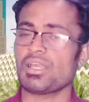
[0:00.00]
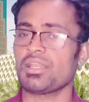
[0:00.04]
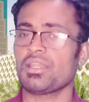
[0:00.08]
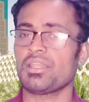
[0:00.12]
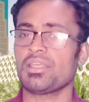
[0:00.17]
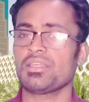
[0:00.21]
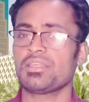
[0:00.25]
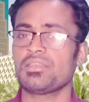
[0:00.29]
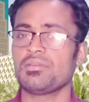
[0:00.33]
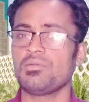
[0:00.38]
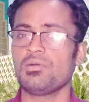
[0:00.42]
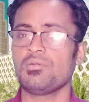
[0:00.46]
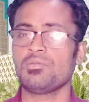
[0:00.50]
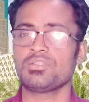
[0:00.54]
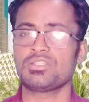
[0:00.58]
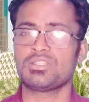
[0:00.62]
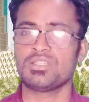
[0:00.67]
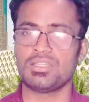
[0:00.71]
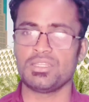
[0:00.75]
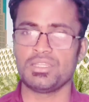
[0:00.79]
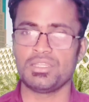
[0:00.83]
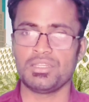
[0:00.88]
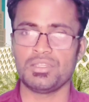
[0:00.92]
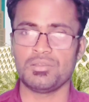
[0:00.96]
টাকাটা কিভাবে
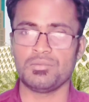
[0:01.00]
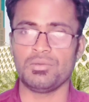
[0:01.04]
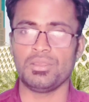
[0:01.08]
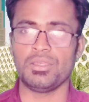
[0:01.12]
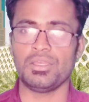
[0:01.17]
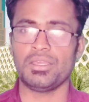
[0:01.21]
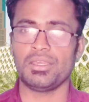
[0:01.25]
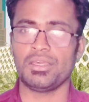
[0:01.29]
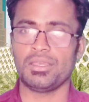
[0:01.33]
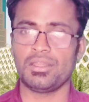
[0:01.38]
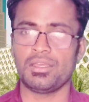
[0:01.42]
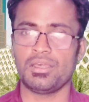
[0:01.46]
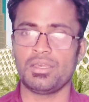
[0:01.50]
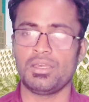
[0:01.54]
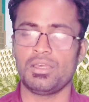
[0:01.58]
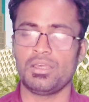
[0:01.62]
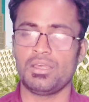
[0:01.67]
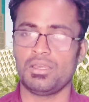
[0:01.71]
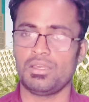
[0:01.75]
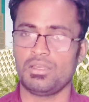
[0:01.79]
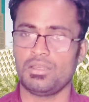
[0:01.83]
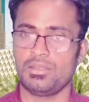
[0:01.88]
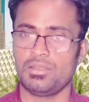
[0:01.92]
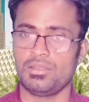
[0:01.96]
ছিনিয়ে নেবে এরা
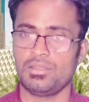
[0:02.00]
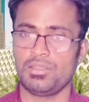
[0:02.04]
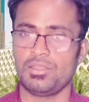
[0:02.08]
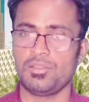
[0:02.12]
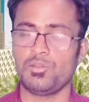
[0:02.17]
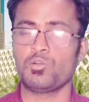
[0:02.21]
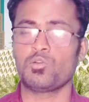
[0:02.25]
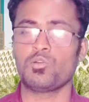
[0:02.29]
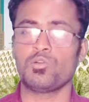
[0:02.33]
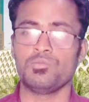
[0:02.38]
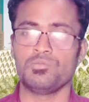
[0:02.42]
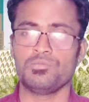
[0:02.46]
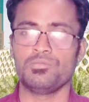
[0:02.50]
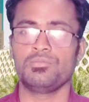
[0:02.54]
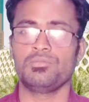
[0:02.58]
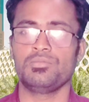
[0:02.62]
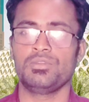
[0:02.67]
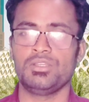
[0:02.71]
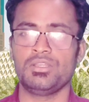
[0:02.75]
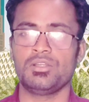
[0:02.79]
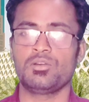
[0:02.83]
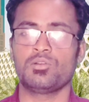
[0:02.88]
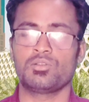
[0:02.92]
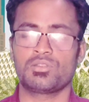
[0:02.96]
এরকম
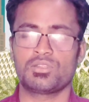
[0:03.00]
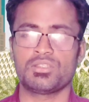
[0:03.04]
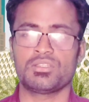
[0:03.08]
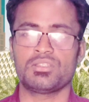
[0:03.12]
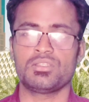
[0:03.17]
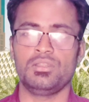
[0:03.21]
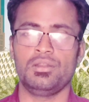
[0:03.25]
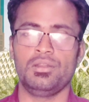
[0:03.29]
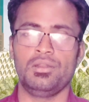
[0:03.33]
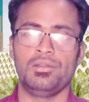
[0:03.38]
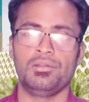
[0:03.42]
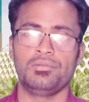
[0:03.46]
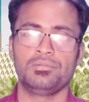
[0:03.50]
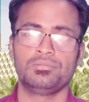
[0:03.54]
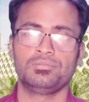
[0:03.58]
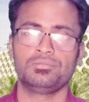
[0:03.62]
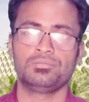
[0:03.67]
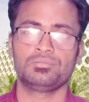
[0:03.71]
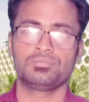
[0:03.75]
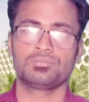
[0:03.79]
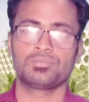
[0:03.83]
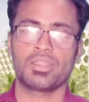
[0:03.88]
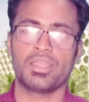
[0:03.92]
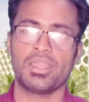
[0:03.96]
ইয়ে করতেছেন
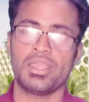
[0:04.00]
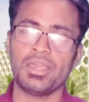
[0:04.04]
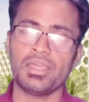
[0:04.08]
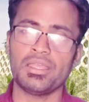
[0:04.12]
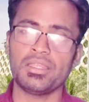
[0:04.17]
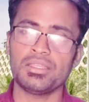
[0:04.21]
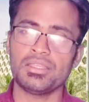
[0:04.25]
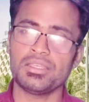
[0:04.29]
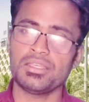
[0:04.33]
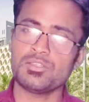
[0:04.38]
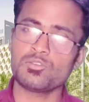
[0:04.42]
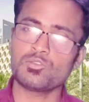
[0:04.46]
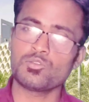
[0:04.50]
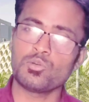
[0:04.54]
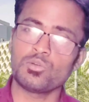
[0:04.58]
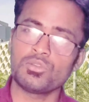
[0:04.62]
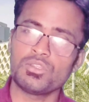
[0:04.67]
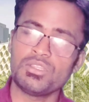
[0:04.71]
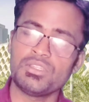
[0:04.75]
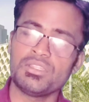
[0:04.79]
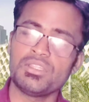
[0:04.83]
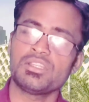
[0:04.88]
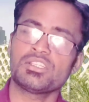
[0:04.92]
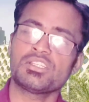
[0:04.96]
এই
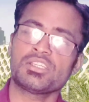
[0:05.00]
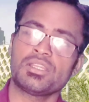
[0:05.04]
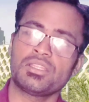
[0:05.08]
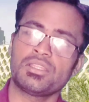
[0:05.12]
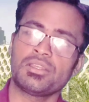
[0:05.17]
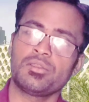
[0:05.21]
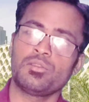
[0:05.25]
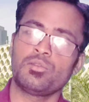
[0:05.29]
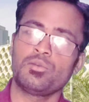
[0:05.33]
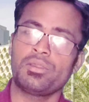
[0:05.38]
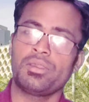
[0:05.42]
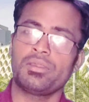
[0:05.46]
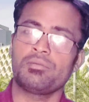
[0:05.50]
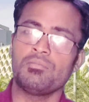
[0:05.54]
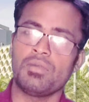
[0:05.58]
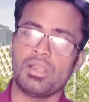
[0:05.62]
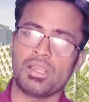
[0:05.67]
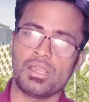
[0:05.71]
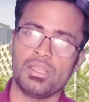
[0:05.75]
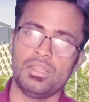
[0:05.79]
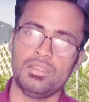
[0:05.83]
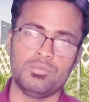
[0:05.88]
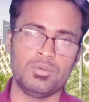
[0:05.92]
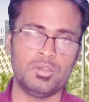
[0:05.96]
সৌদিনদের সাথে কিন্তু এক
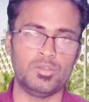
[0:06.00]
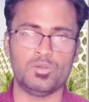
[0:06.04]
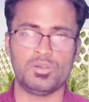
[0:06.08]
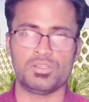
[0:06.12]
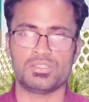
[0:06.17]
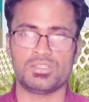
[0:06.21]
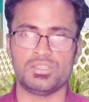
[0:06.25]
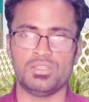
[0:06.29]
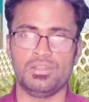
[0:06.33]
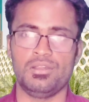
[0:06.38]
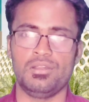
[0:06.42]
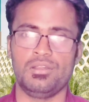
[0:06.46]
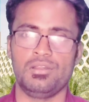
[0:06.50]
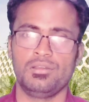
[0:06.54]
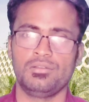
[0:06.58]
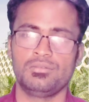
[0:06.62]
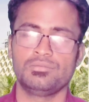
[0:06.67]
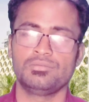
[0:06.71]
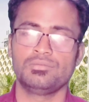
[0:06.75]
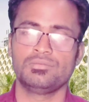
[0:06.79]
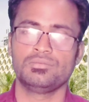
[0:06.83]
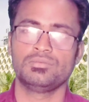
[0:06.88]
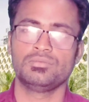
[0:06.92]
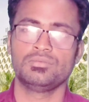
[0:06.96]
বাঙালি বইও আছেন
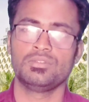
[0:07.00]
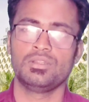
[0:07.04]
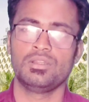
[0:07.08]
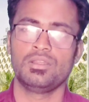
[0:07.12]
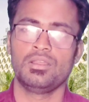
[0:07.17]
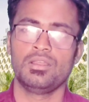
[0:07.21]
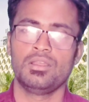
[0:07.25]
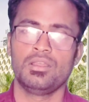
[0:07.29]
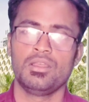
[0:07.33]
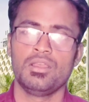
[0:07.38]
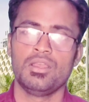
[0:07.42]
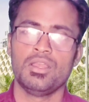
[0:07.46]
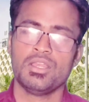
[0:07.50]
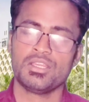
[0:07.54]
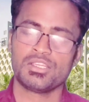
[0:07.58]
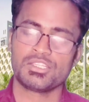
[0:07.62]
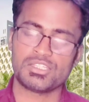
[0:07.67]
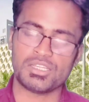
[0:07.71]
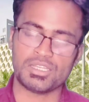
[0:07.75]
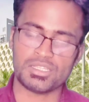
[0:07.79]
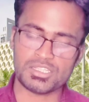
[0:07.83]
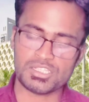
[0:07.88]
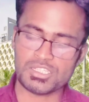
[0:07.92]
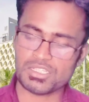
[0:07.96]

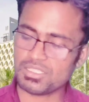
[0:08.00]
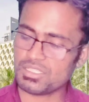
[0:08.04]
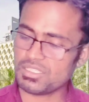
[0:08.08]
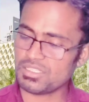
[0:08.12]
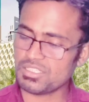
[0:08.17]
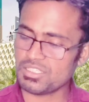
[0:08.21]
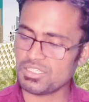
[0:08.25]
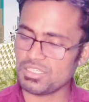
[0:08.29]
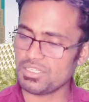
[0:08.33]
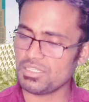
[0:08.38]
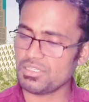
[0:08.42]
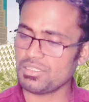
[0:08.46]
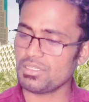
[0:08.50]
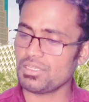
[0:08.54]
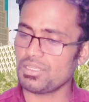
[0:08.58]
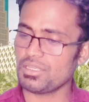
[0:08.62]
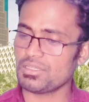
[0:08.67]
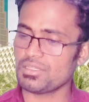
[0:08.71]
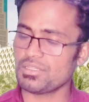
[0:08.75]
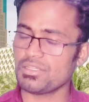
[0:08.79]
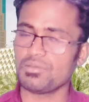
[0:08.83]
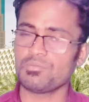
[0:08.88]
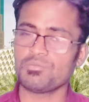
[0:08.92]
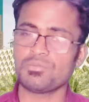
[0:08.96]
সাথে সাথে যেই
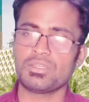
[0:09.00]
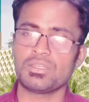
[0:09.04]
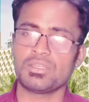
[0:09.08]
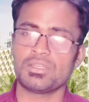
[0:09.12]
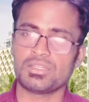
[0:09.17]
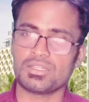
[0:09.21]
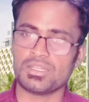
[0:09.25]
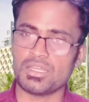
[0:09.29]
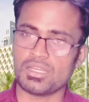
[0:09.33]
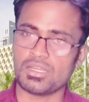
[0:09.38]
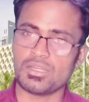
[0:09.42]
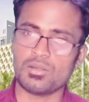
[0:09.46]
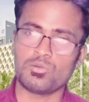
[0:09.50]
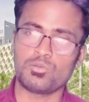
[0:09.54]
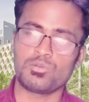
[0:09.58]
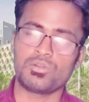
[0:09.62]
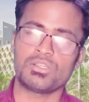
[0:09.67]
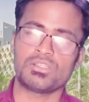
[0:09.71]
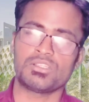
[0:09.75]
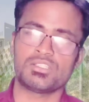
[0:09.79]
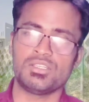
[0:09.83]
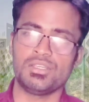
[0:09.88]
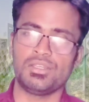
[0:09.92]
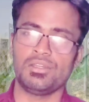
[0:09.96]
এটিএম থেকে টাকা
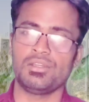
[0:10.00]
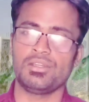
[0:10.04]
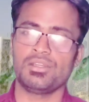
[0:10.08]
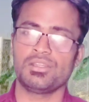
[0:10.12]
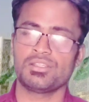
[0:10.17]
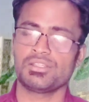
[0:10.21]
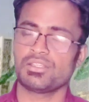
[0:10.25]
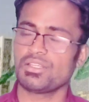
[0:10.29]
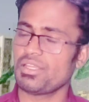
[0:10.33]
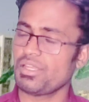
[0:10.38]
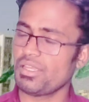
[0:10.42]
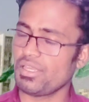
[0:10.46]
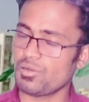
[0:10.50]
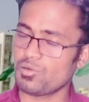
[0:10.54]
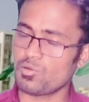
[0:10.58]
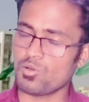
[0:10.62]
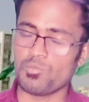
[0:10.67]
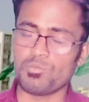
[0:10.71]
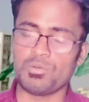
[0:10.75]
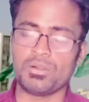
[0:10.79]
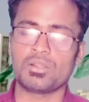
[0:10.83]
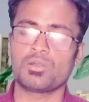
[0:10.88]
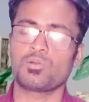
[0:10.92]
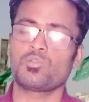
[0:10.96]
উঠাচ্ছেন এর
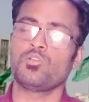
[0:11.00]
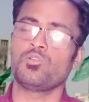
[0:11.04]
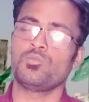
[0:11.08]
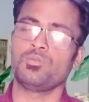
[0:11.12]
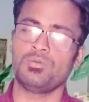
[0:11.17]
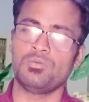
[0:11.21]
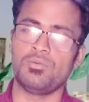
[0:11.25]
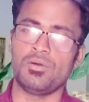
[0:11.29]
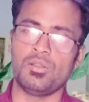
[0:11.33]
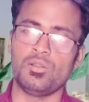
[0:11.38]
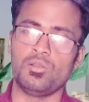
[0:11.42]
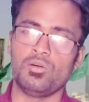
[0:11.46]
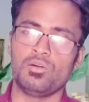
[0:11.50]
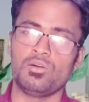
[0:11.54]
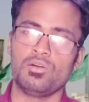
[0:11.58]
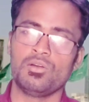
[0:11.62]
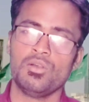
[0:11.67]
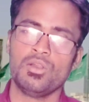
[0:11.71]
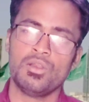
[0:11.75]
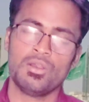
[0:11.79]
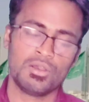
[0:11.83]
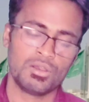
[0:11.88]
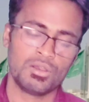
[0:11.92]
কপালটা খুবই ভালো